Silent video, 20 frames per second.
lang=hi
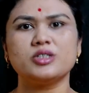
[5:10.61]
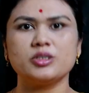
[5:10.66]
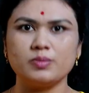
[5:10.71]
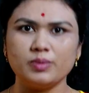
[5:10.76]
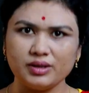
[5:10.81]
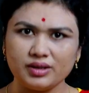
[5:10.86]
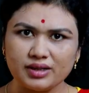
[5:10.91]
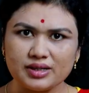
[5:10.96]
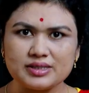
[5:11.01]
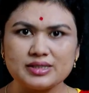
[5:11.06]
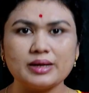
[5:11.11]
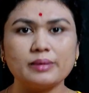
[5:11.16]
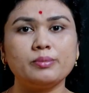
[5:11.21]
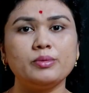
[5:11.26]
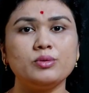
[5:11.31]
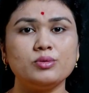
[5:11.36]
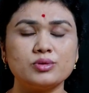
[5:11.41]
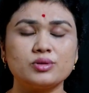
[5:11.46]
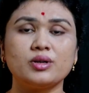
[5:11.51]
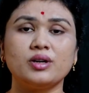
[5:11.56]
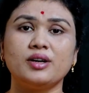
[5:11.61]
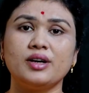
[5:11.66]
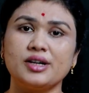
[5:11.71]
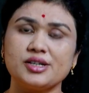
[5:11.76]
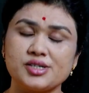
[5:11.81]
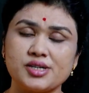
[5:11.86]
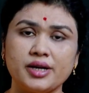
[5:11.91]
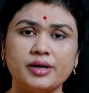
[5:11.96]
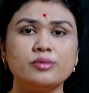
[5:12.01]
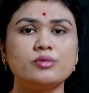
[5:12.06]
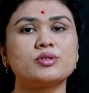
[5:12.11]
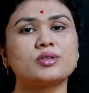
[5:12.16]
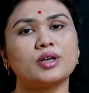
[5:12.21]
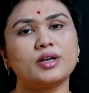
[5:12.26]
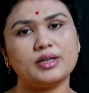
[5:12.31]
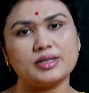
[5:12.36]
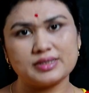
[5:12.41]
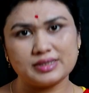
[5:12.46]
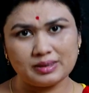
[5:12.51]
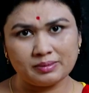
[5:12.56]
जिस भी तरह से आप यूज़ करना चाहें उसका
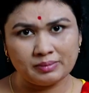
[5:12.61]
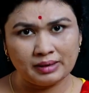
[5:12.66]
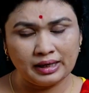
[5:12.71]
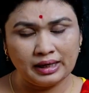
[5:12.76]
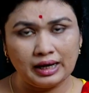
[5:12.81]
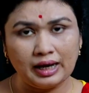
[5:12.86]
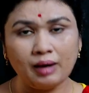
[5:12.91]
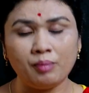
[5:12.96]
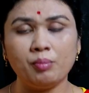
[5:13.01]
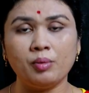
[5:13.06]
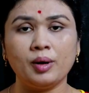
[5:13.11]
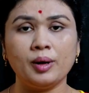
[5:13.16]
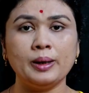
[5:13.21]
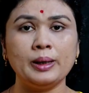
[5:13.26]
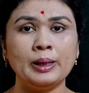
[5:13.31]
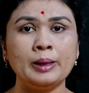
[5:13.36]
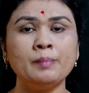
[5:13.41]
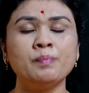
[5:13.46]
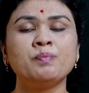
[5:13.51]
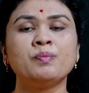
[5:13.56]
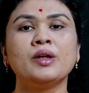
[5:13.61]
इस्तेमाल आप करें